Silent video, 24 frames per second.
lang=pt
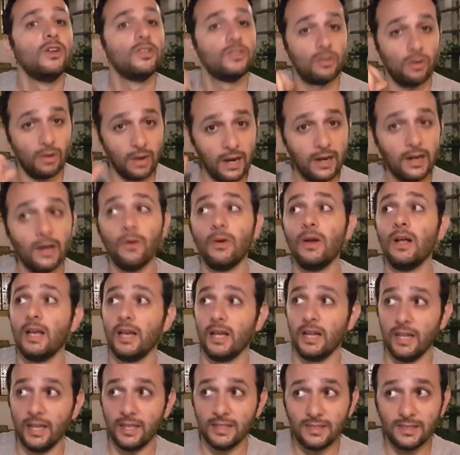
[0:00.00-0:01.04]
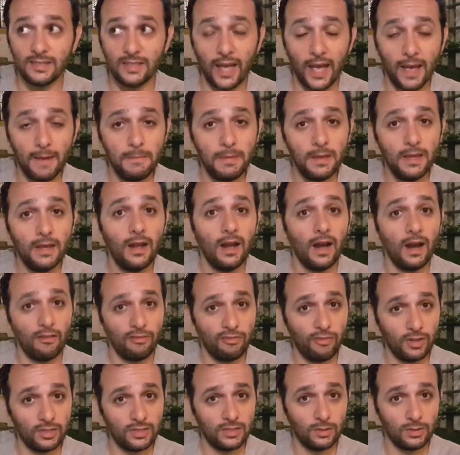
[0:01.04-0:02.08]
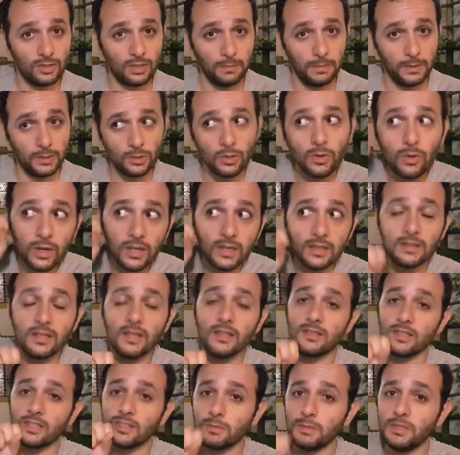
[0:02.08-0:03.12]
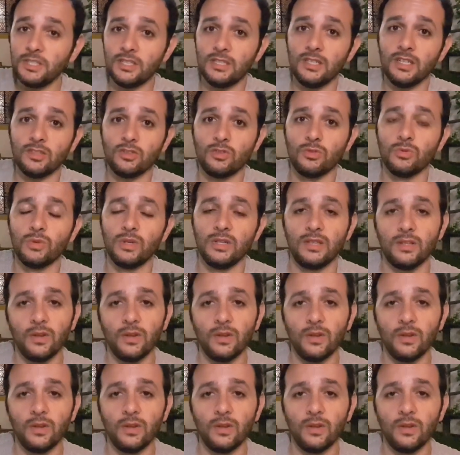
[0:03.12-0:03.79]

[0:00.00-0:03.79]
O celular não, ele recebe a voz da outra pessoa e tem que transmitir a sua.